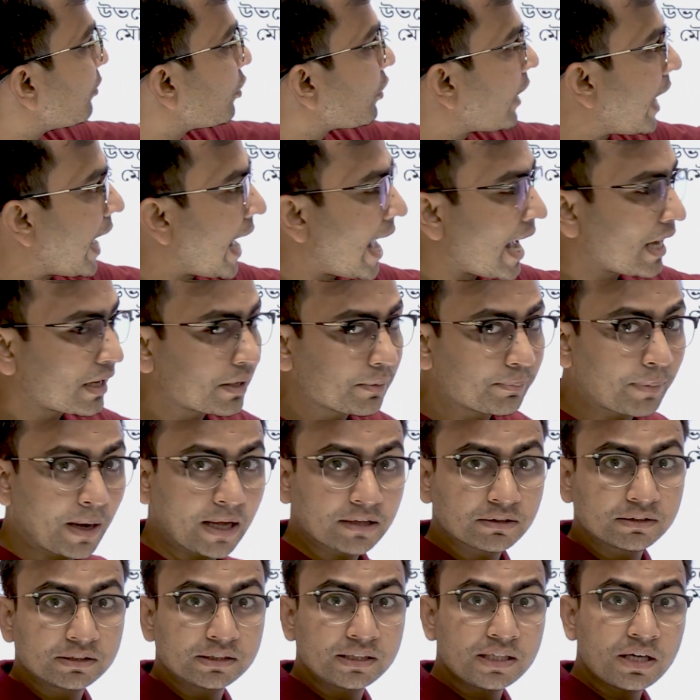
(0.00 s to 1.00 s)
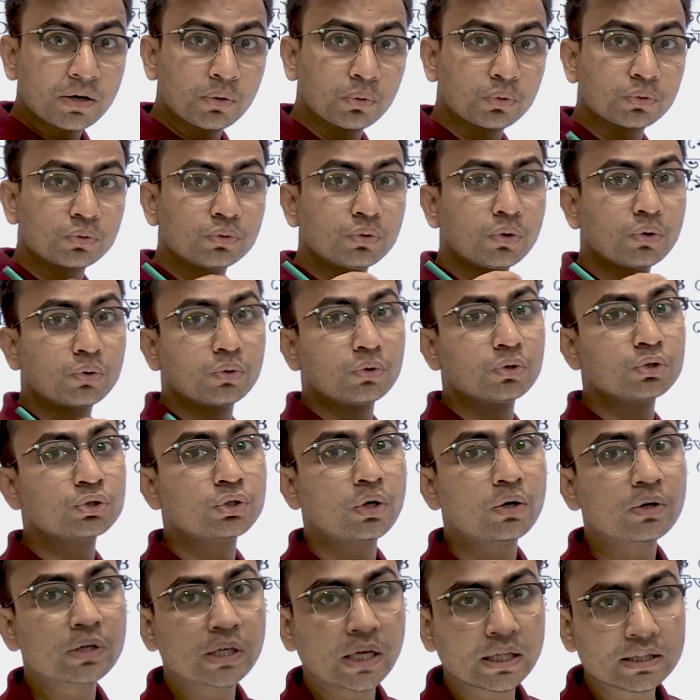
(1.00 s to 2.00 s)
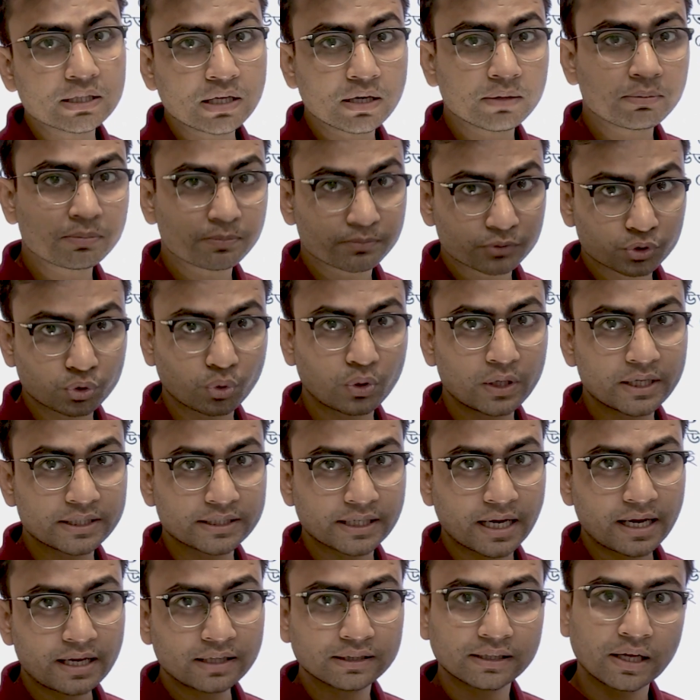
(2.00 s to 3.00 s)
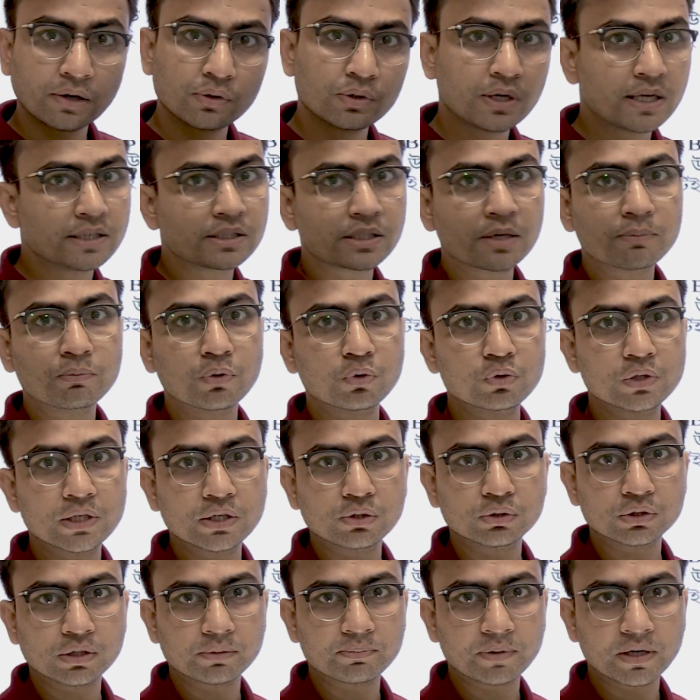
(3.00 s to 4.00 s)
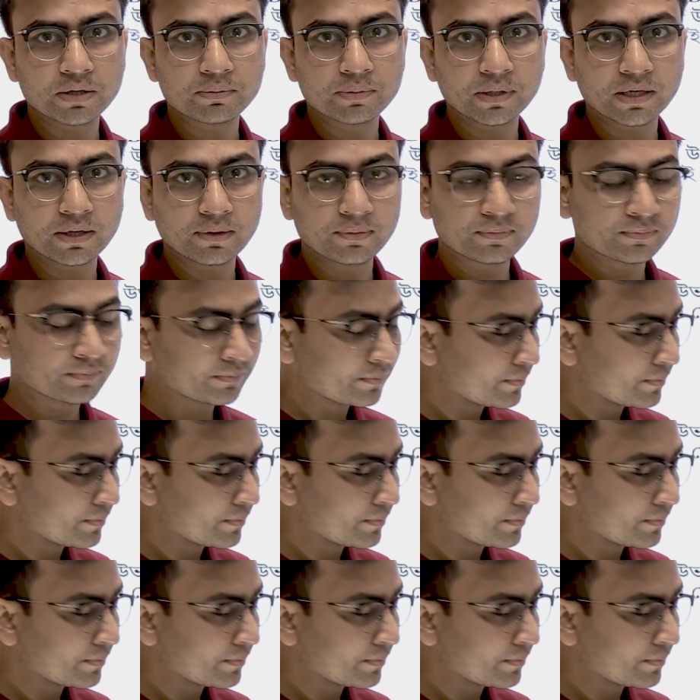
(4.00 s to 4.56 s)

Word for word: এবং এক বাদ দিয়ে অন্য কোনো সংখ্যা দিয়ে চলে যায় তাহলেই সে মৌলিক হতে পারবে না